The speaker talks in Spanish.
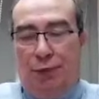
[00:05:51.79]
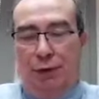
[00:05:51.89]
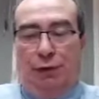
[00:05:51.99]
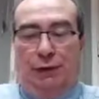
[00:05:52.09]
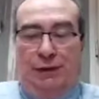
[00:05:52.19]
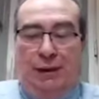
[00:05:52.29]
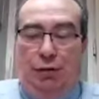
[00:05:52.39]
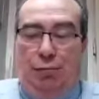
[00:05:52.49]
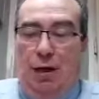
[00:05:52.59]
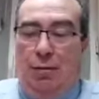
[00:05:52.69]
pues donde
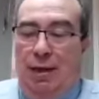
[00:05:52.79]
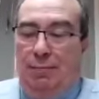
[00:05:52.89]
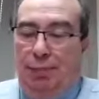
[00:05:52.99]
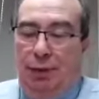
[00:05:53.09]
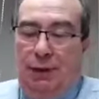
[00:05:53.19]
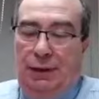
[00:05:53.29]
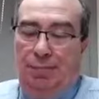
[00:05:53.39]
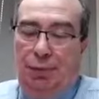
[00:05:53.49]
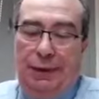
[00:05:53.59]
se asomaban pues,